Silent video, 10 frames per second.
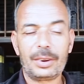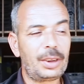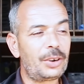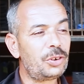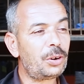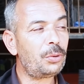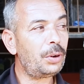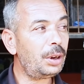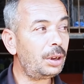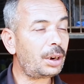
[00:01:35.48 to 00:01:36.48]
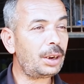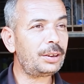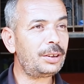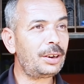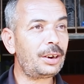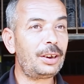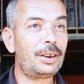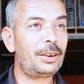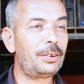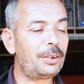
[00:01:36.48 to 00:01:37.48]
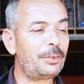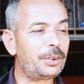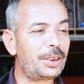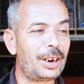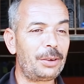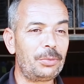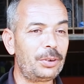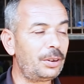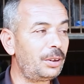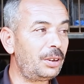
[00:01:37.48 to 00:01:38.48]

التاجر هو اللي راه يدير في دراهم